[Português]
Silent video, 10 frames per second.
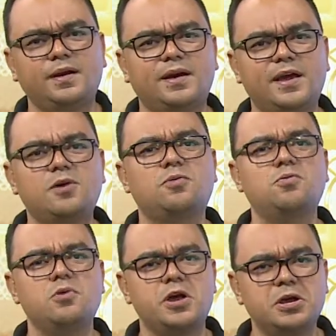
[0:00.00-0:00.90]
Que
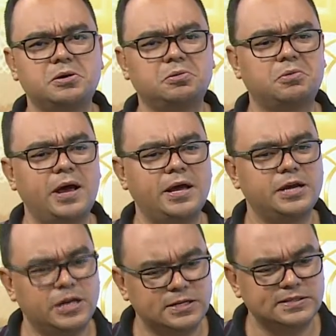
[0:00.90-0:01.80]
currículo é
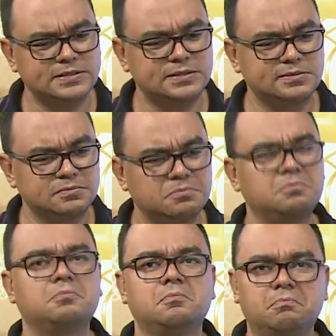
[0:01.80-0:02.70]
esse?
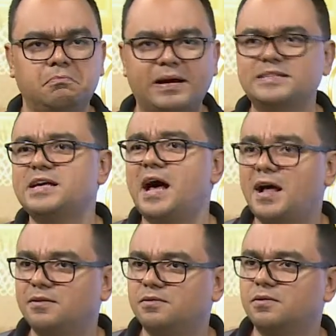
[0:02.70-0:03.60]

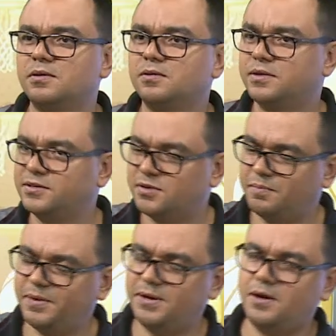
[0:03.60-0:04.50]
Pesado. Tem sua
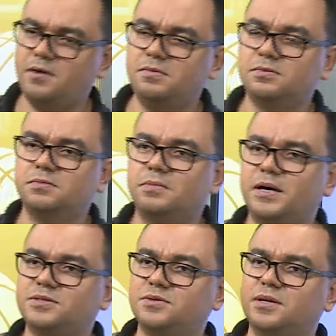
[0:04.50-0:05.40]
opinião,
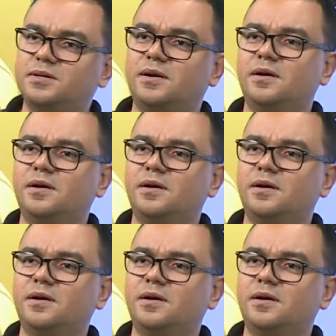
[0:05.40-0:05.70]
Márcio André.